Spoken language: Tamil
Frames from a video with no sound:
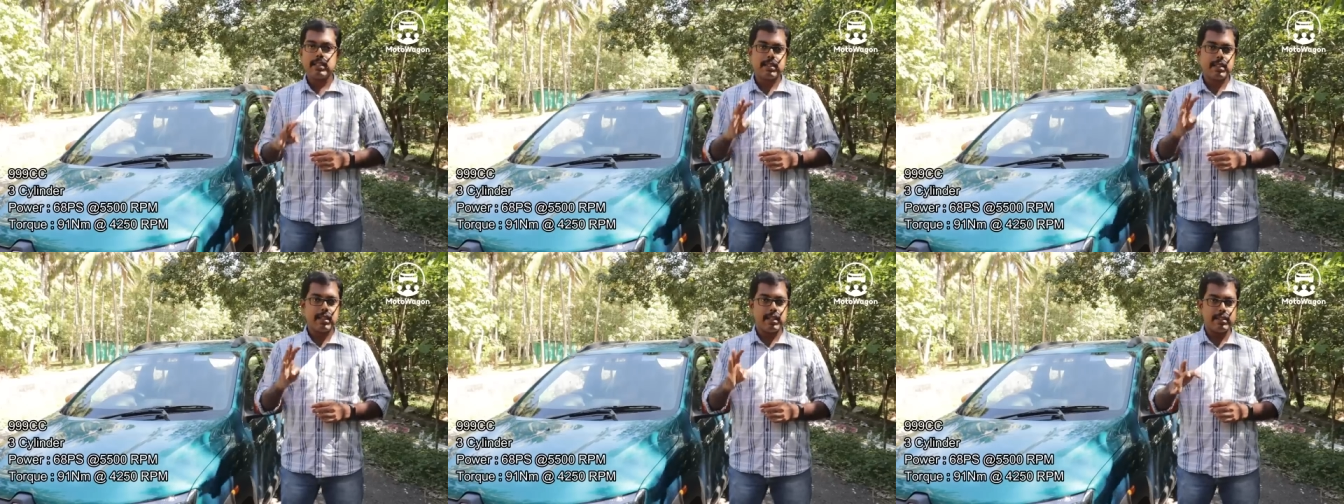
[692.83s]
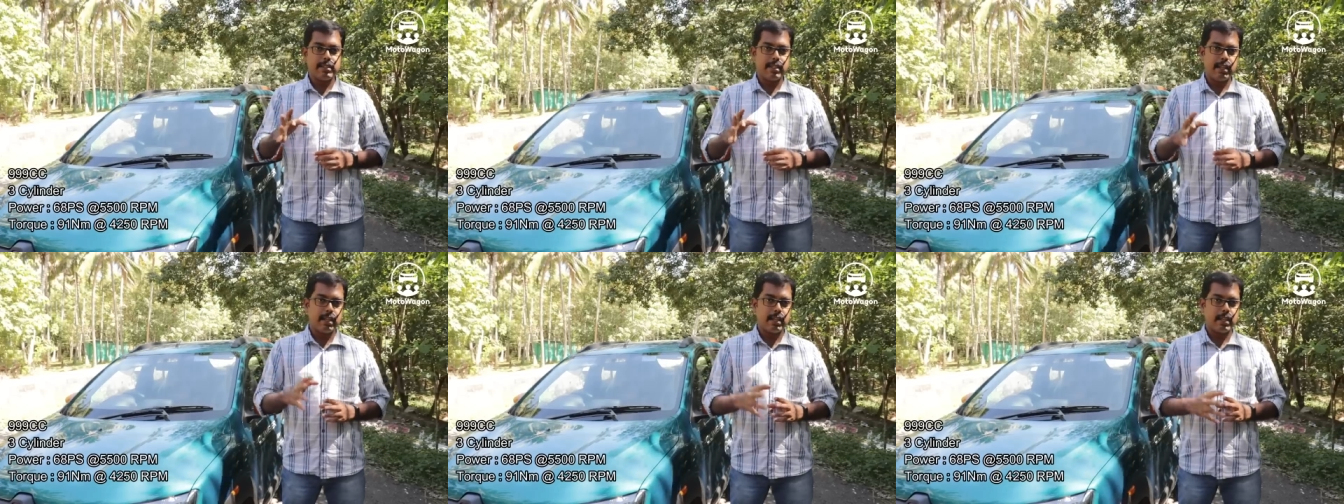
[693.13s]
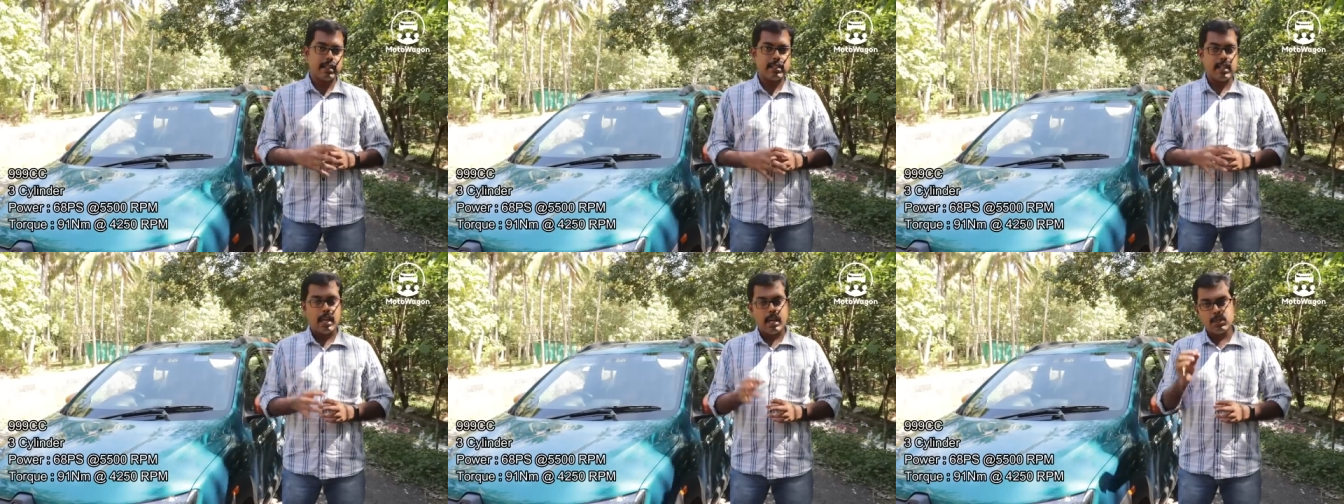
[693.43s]
த்ரீ
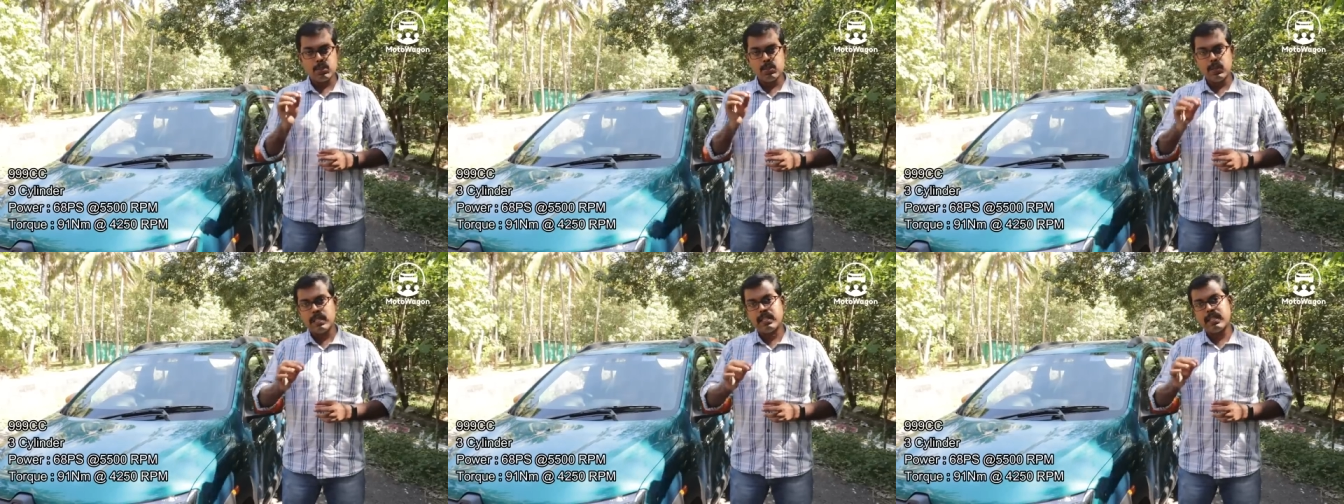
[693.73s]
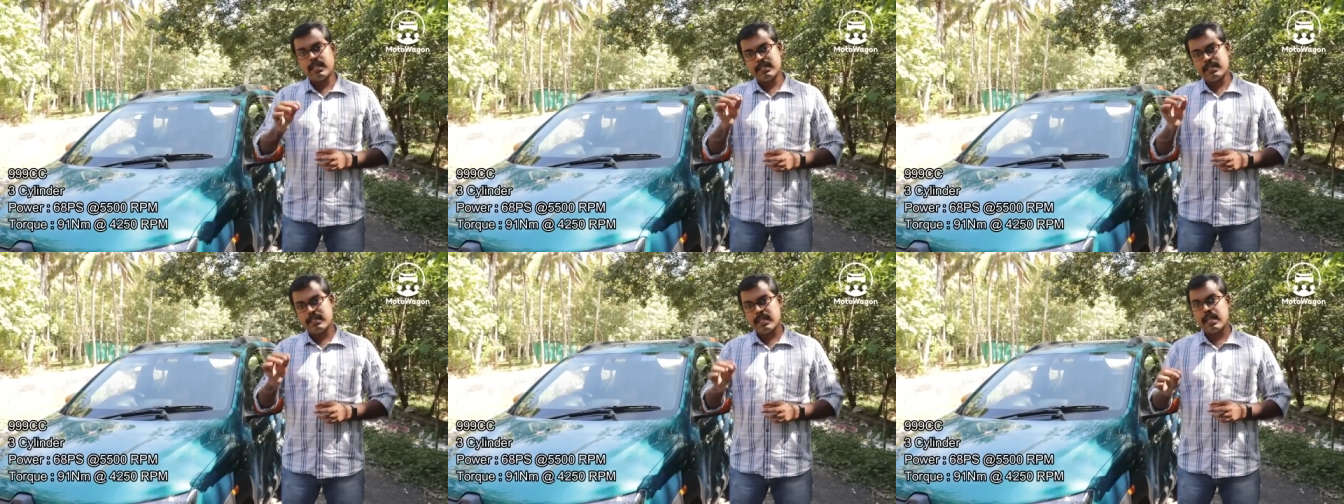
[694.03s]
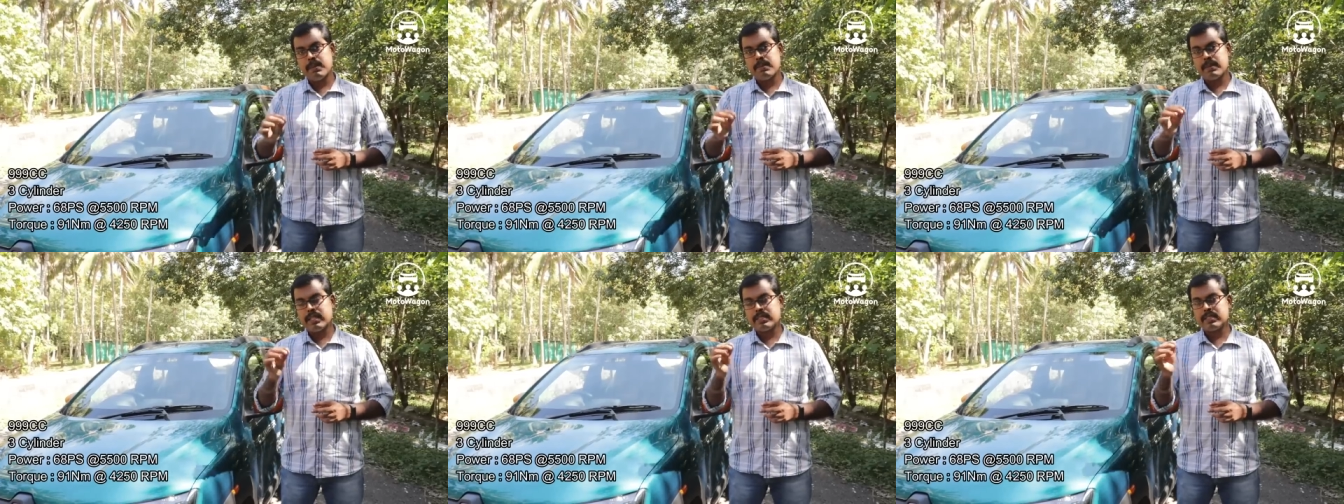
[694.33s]
சிலிண்டர் இன்ஜின் அதுவும் அந்த
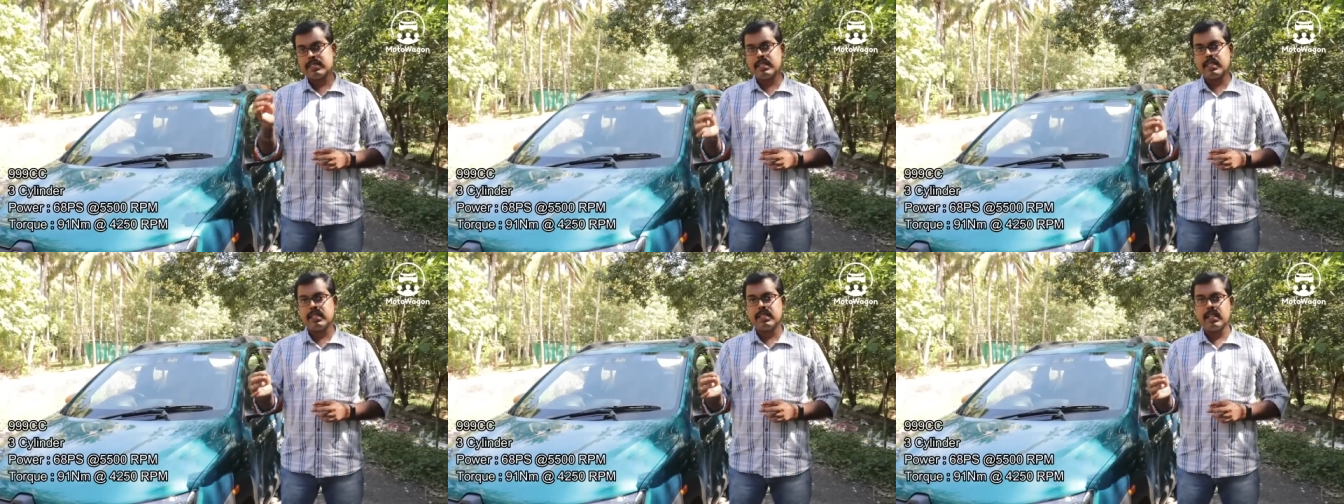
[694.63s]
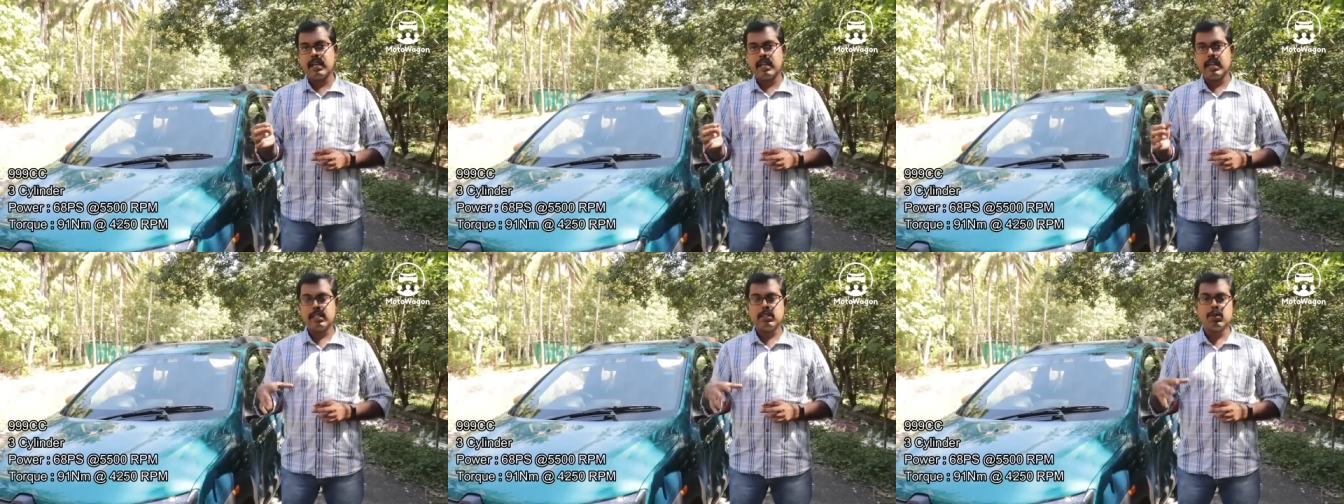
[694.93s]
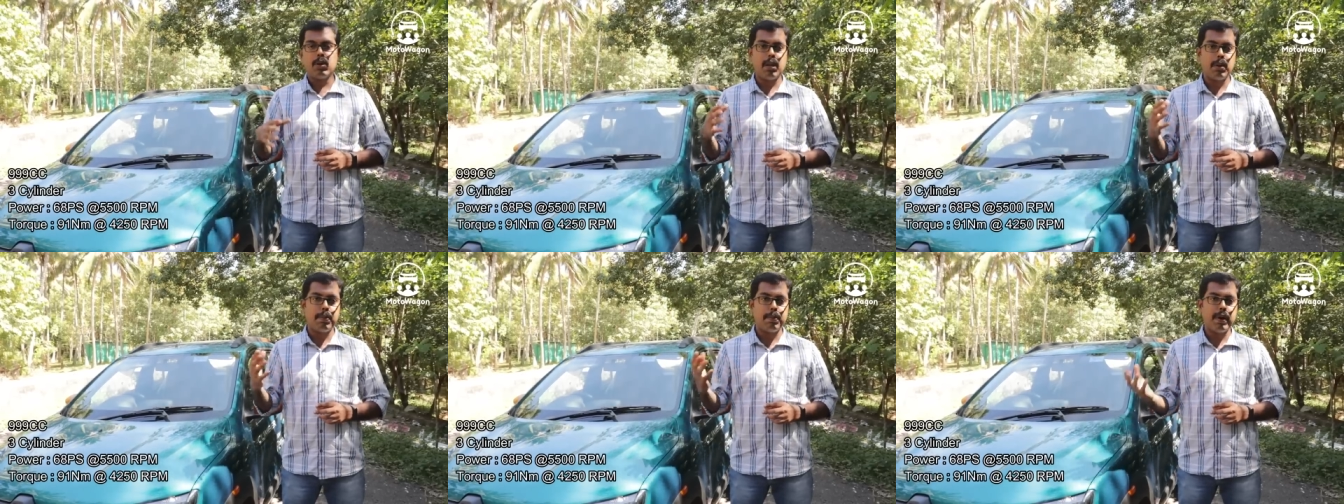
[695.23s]
சேம் எஸ்சி e தான்
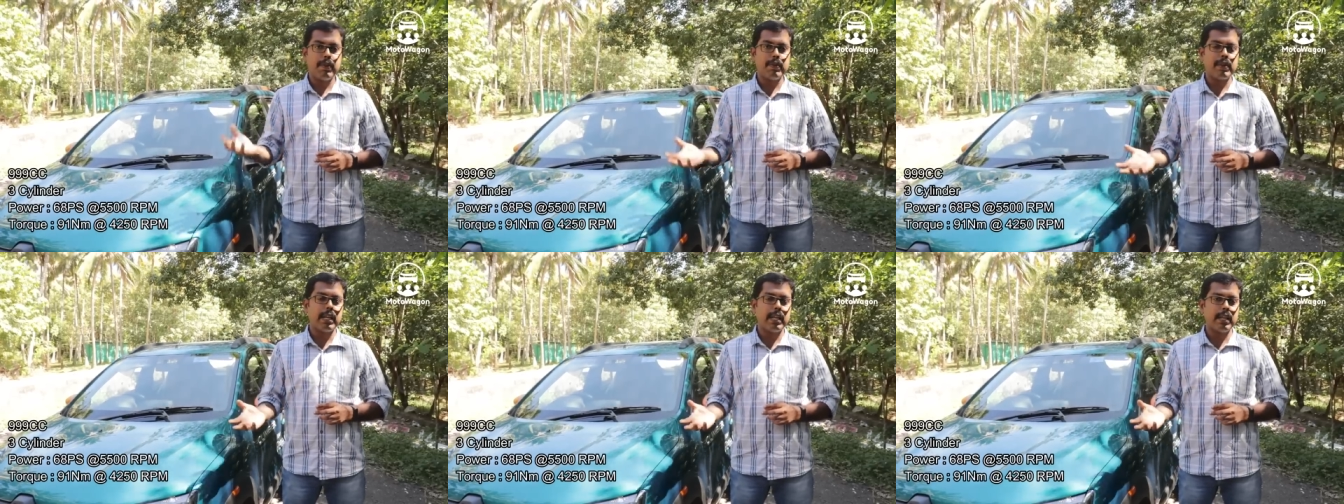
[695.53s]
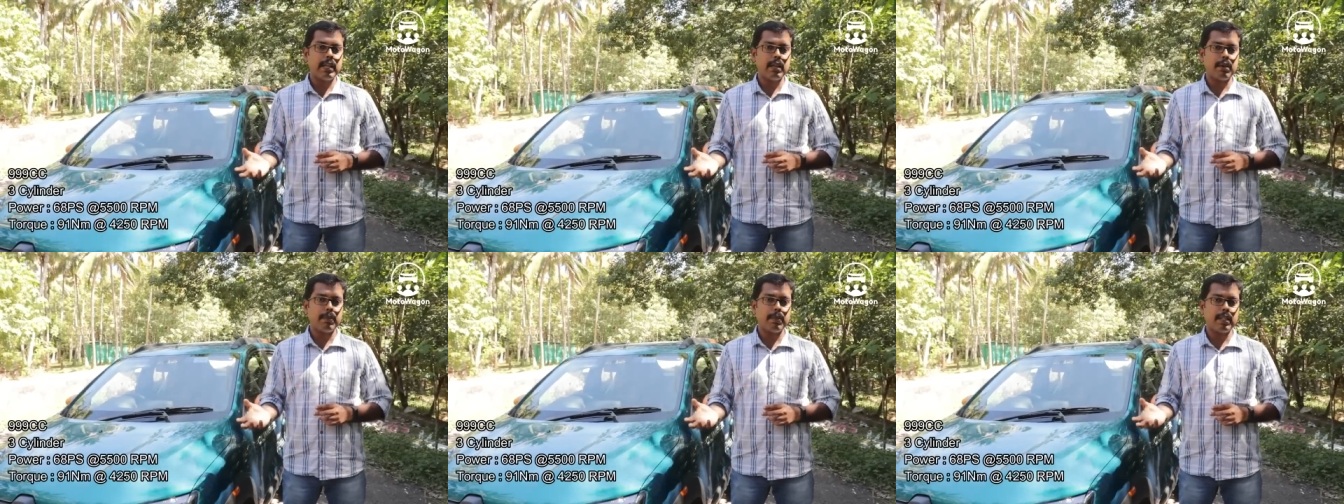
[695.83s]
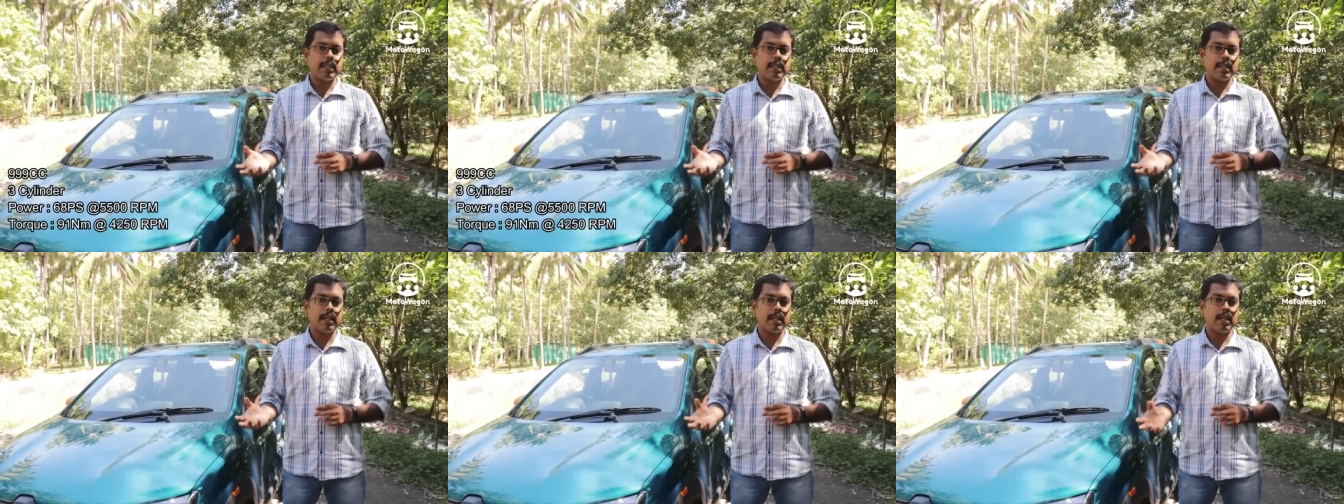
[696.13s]
இதோட பவர் ரேட்டிங்
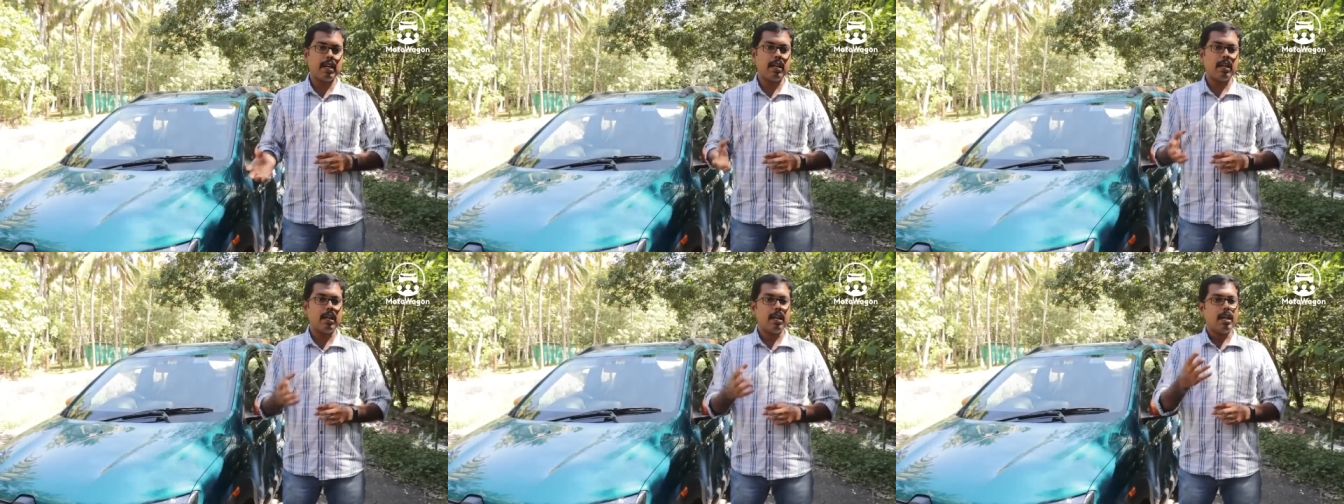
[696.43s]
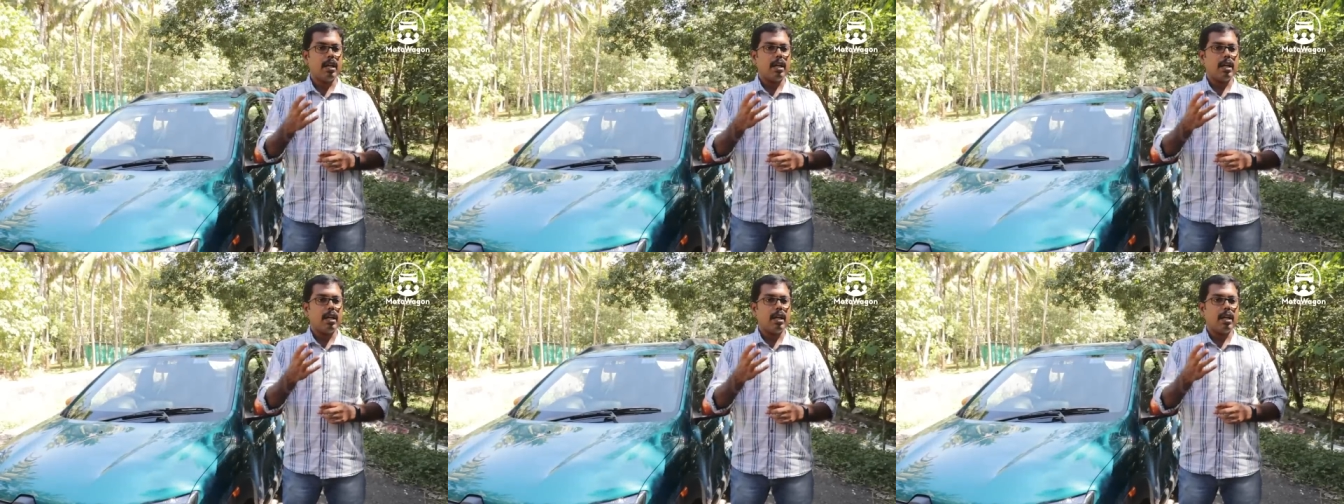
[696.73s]
பார்த்தீங்கன்னா